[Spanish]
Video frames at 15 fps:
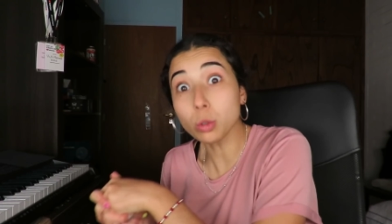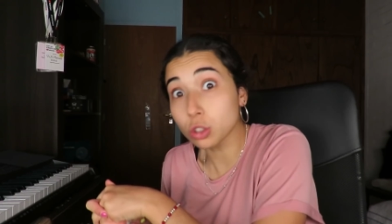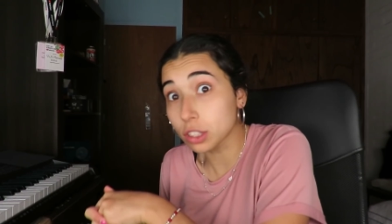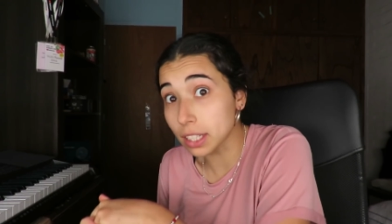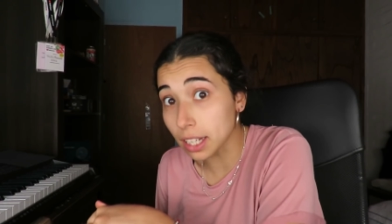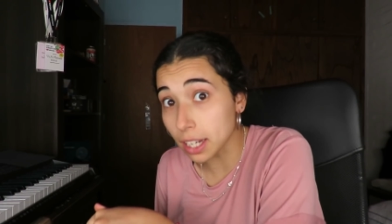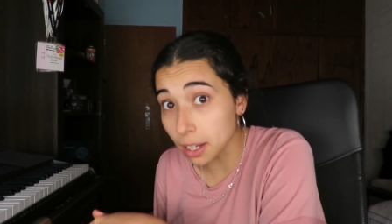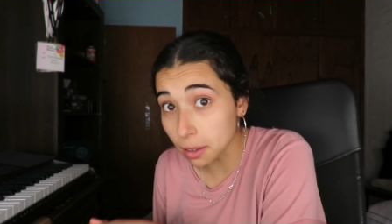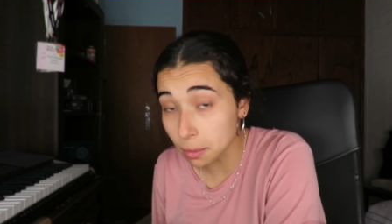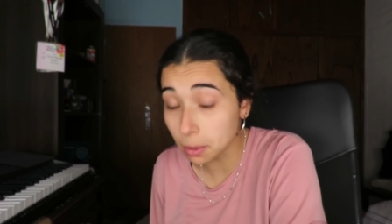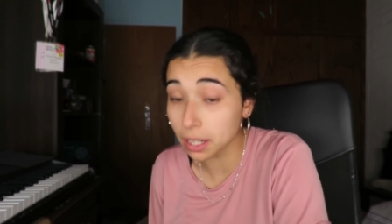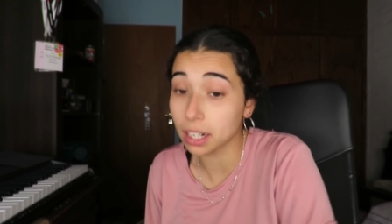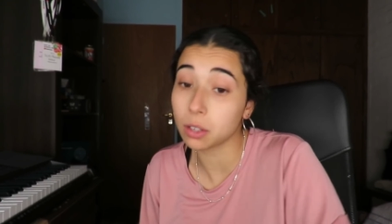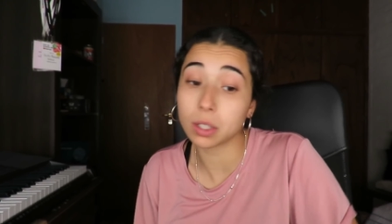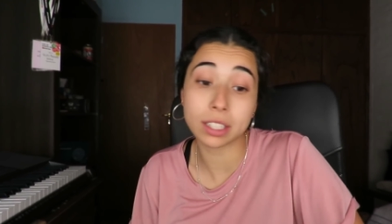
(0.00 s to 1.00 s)
útiles
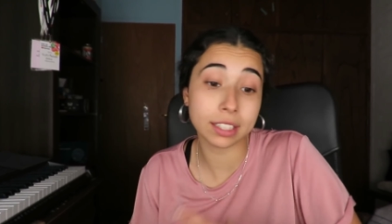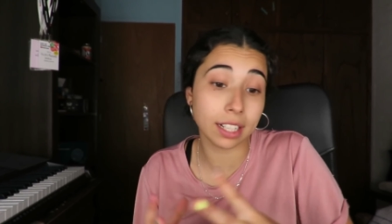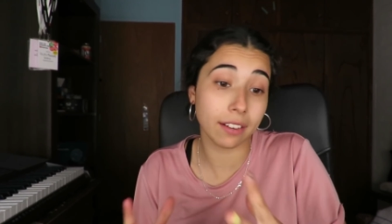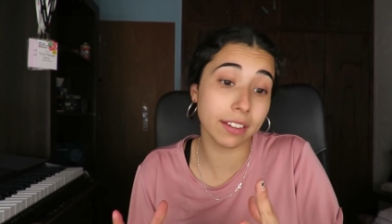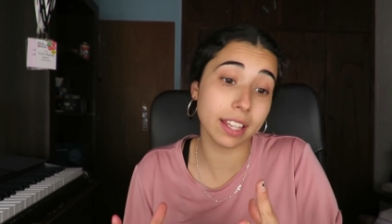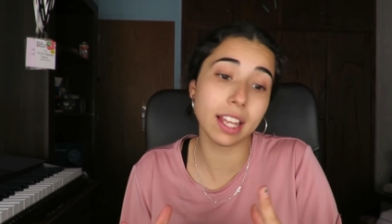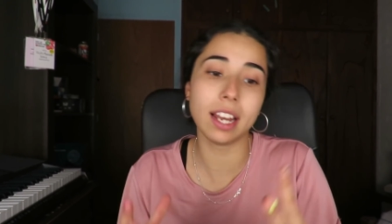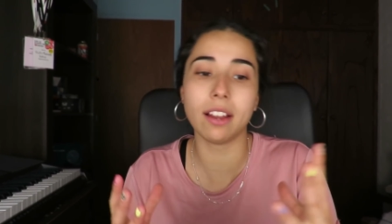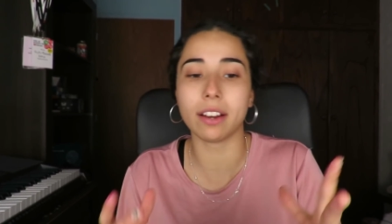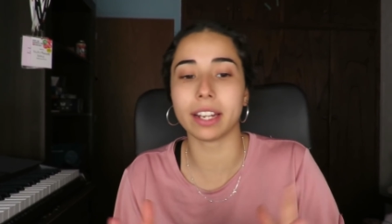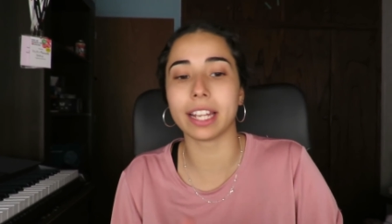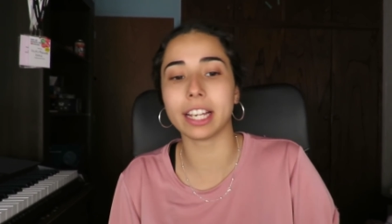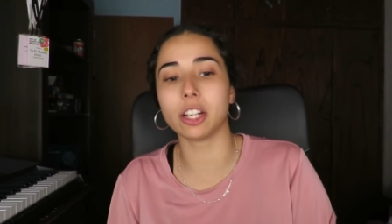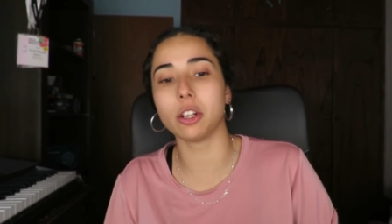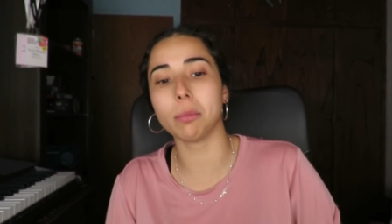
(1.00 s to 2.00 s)
para nuestra vida. La
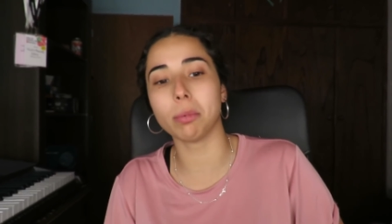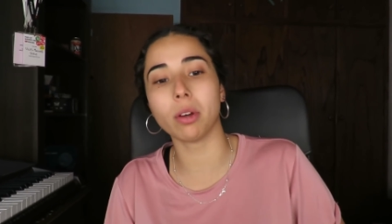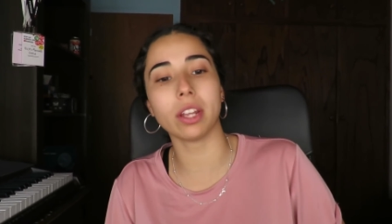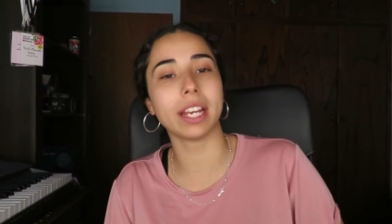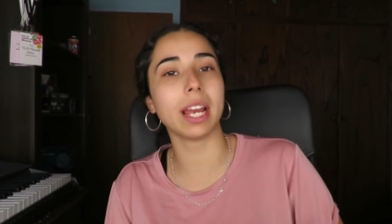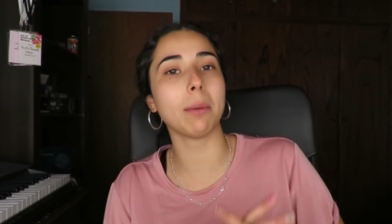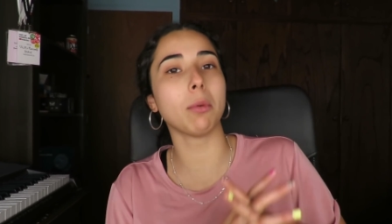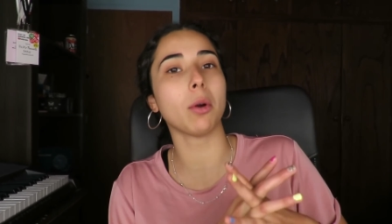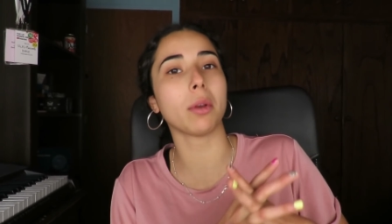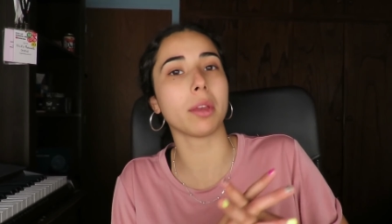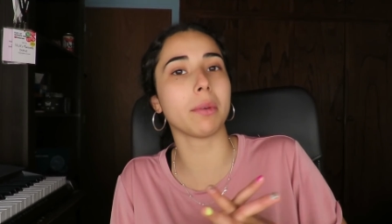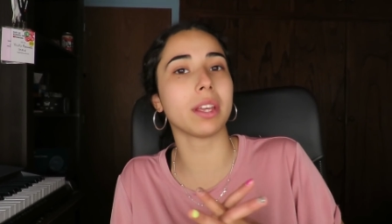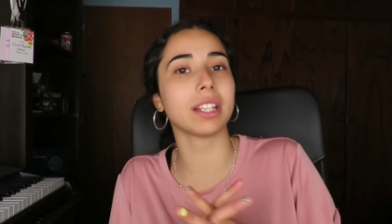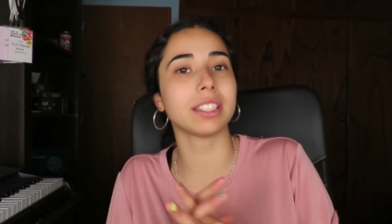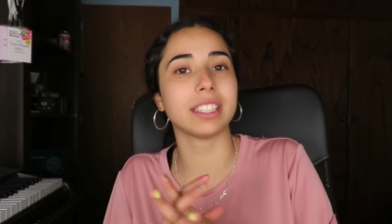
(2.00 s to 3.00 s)
verdad que no podríamos vivir